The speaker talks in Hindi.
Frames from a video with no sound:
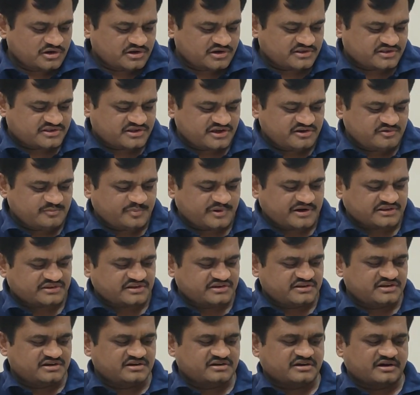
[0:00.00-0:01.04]
कि दिन
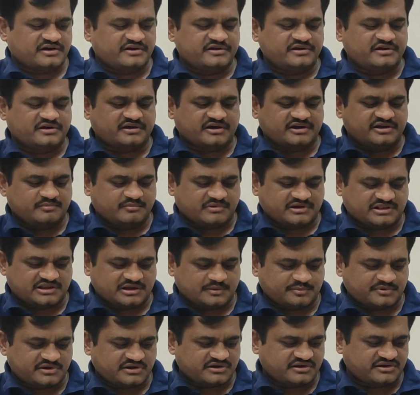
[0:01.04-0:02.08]
प्रतिदिन कहीं ना कहीं
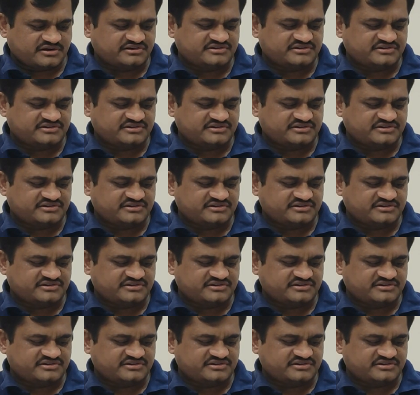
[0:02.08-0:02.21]
मतलब कि